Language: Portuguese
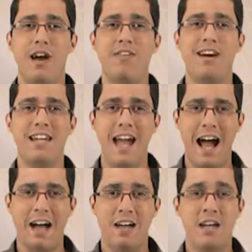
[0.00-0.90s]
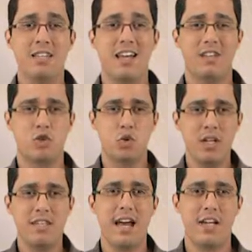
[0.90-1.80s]
vai avaliar se a sua
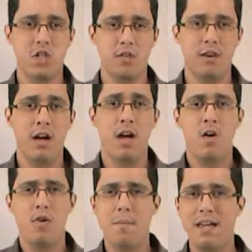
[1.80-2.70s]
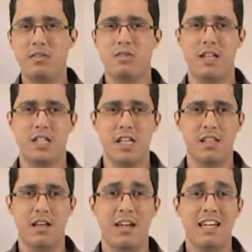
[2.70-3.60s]
iniciativa foi bem
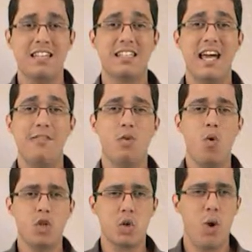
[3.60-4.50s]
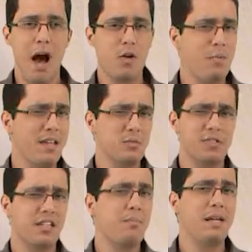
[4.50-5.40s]
sucedida e se deve continuar ou mesmo
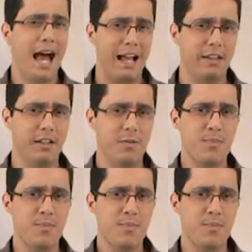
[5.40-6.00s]
ser ampliada.